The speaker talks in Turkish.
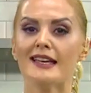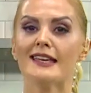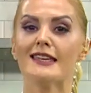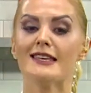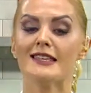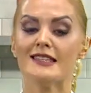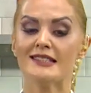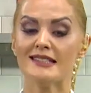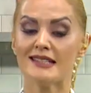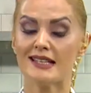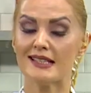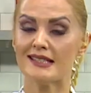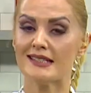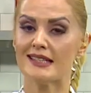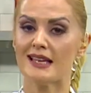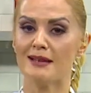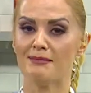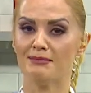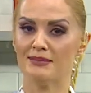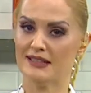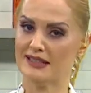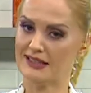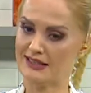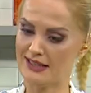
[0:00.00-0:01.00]
ince
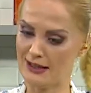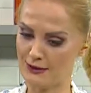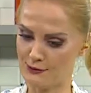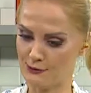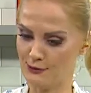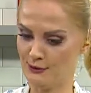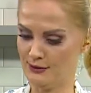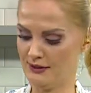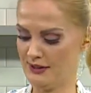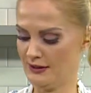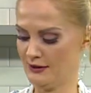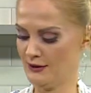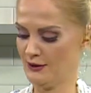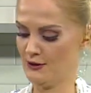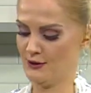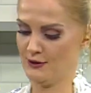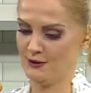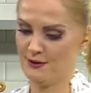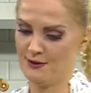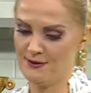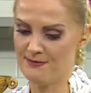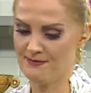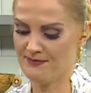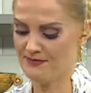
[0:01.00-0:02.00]
sapları da
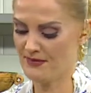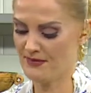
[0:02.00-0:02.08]
kullanıyorum.